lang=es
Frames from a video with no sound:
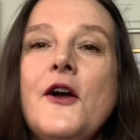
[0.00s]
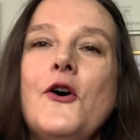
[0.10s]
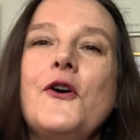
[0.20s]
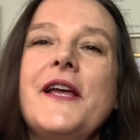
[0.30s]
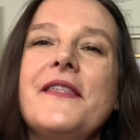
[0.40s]

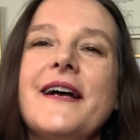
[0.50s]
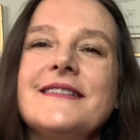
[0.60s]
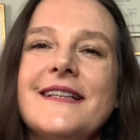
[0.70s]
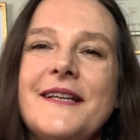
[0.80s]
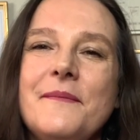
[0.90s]
O quizás
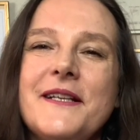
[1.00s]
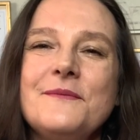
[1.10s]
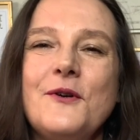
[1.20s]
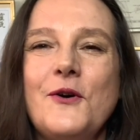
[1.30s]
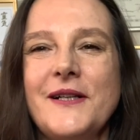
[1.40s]
a ti
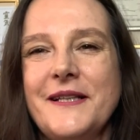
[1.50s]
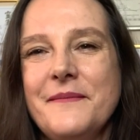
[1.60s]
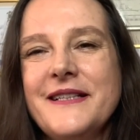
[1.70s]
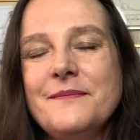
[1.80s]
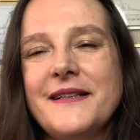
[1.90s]
mismo o a ti
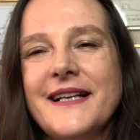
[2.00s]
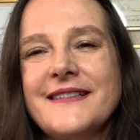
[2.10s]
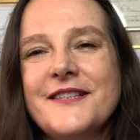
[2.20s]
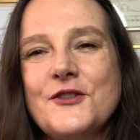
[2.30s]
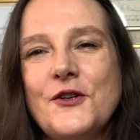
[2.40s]
misma te has
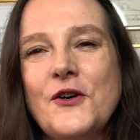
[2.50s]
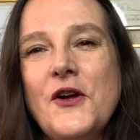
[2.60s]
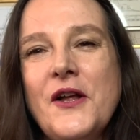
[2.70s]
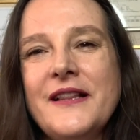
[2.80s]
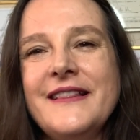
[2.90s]
hecho
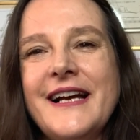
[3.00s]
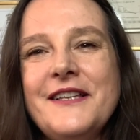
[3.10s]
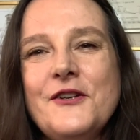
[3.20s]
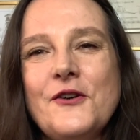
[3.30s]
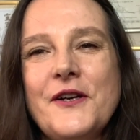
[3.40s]

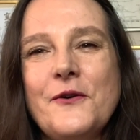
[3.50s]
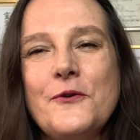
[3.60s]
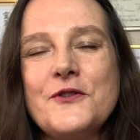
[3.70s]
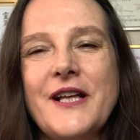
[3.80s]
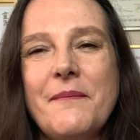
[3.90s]
daño
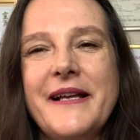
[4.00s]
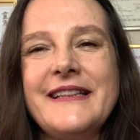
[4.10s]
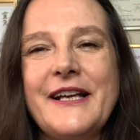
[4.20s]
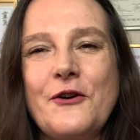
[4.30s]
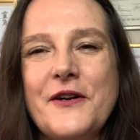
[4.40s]

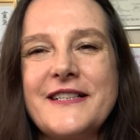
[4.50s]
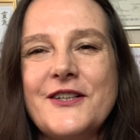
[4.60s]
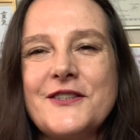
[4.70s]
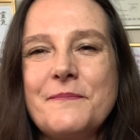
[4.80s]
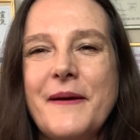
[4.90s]
injustamente con
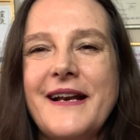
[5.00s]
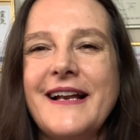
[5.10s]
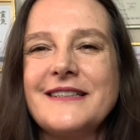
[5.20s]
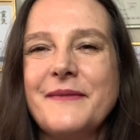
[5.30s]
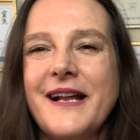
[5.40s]
esas
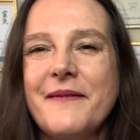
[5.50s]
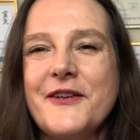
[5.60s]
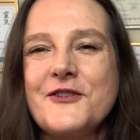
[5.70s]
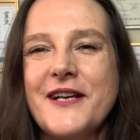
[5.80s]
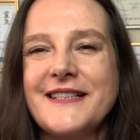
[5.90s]
perlas
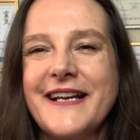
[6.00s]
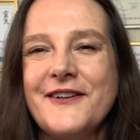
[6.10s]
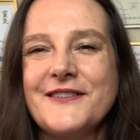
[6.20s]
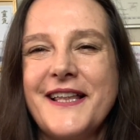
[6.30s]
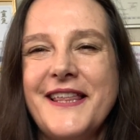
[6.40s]
maravillosas que
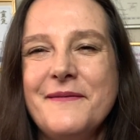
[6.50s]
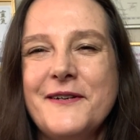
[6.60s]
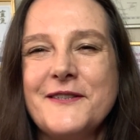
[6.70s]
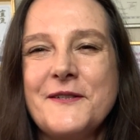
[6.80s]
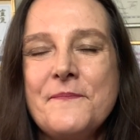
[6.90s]
nos
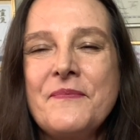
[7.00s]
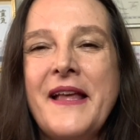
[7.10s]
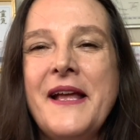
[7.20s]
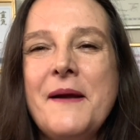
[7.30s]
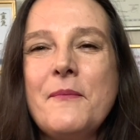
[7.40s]
decimos.
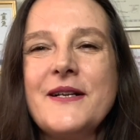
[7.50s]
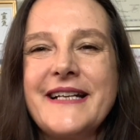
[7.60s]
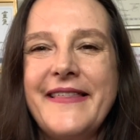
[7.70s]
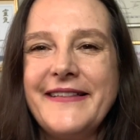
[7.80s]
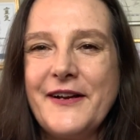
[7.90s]
Pues
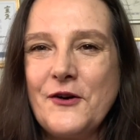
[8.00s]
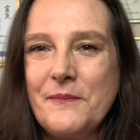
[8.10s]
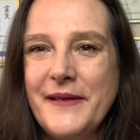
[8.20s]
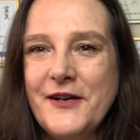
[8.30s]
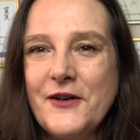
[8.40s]
quédate
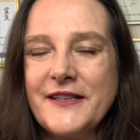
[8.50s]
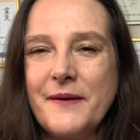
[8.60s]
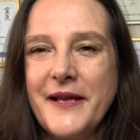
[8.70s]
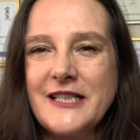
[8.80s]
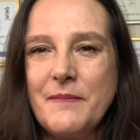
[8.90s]
conmigo que te
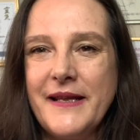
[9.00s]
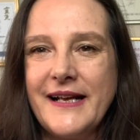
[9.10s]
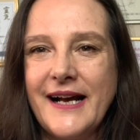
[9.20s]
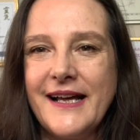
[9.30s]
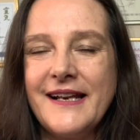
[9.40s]
voy a
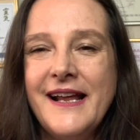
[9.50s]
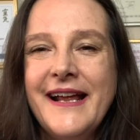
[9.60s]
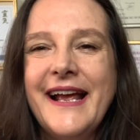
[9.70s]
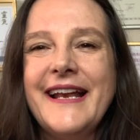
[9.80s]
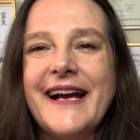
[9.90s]
explicar
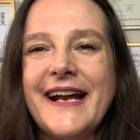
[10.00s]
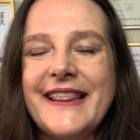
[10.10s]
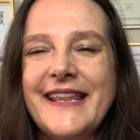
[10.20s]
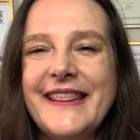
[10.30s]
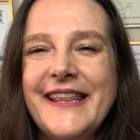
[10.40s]
el
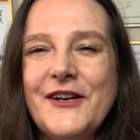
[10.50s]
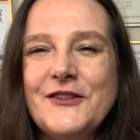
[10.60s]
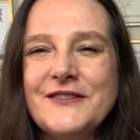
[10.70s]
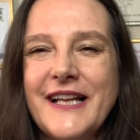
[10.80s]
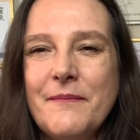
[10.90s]
ejercicio
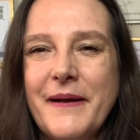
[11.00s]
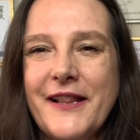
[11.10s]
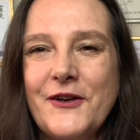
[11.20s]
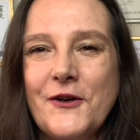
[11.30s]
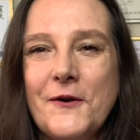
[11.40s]
del
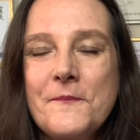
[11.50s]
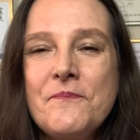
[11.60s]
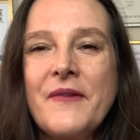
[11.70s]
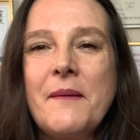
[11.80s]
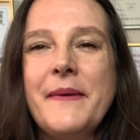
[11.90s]
perdón.
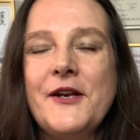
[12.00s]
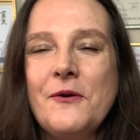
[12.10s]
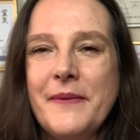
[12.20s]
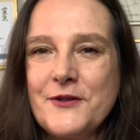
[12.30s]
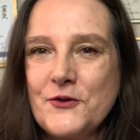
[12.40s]
Mi
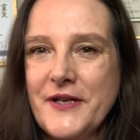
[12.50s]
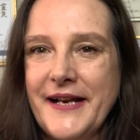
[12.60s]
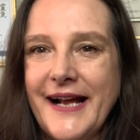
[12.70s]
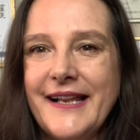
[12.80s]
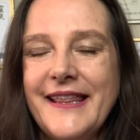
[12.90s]
nombre es Susana
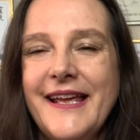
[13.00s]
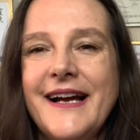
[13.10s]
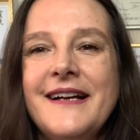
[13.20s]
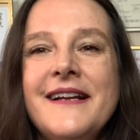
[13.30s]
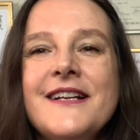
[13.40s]

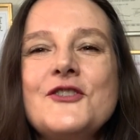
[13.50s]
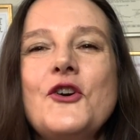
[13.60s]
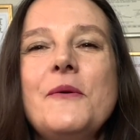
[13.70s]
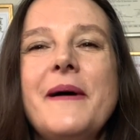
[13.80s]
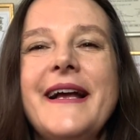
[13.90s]
García,
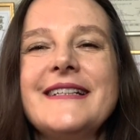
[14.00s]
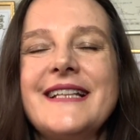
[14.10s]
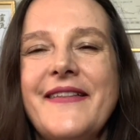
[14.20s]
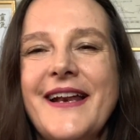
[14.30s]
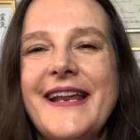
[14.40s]
soy
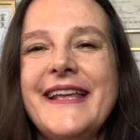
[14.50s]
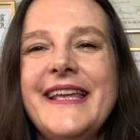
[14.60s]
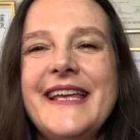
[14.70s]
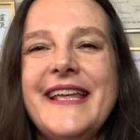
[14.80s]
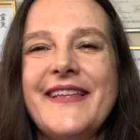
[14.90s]
maestra de
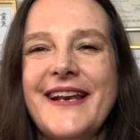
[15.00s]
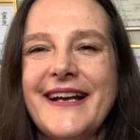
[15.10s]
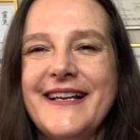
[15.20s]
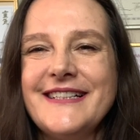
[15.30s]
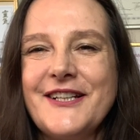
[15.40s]
Reiki y de
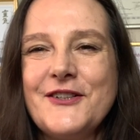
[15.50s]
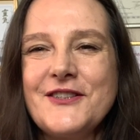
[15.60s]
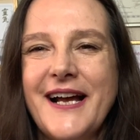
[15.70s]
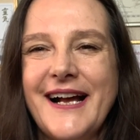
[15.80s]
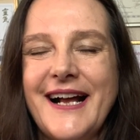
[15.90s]
registros
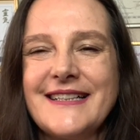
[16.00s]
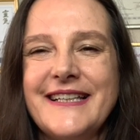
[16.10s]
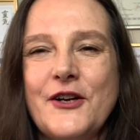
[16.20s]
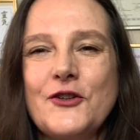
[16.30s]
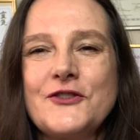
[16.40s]

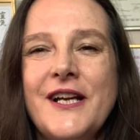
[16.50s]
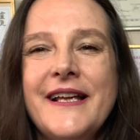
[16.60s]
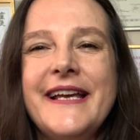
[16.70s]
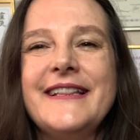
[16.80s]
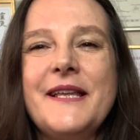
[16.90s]
acásicos
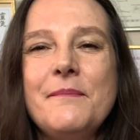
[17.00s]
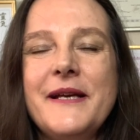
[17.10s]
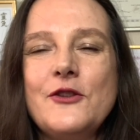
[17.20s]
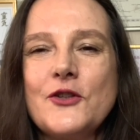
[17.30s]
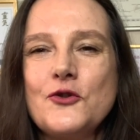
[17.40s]
y te
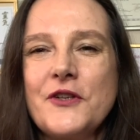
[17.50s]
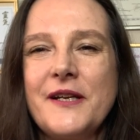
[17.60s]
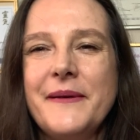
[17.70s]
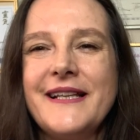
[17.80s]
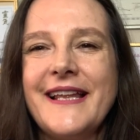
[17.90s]
invito a
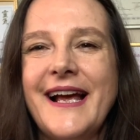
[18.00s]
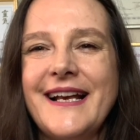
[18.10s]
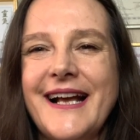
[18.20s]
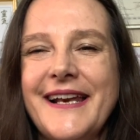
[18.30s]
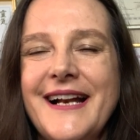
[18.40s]
suscribirte al
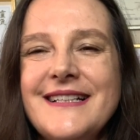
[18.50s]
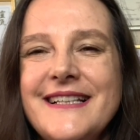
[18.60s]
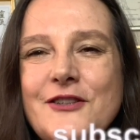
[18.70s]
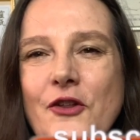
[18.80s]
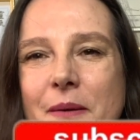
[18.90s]
canal
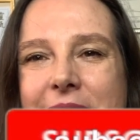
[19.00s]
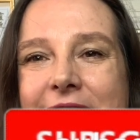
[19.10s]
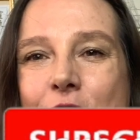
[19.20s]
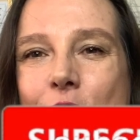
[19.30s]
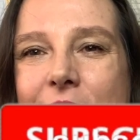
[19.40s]
si todavía
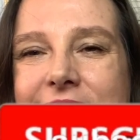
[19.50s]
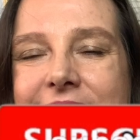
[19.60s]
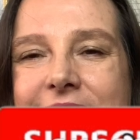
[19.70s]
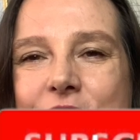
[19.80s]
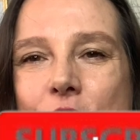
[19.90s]
no lo has
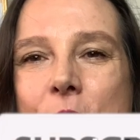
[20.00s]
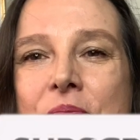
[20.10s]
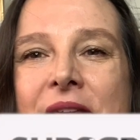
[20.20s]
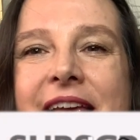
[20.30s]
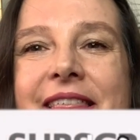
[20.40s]
hecho
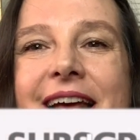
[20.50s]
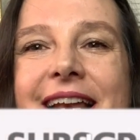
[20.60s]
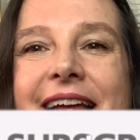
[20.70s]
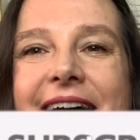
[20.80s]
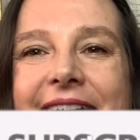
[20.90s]
y
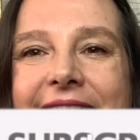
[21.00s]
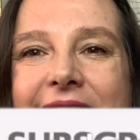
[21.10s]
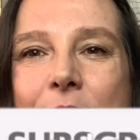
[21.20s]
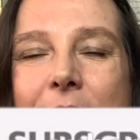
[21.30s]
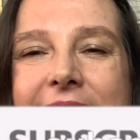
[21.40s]
darle a la
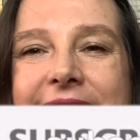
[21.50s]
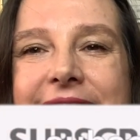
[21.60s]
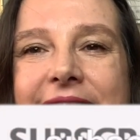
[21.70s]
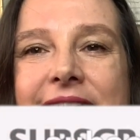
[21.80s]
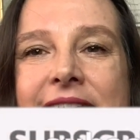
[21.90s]
campanita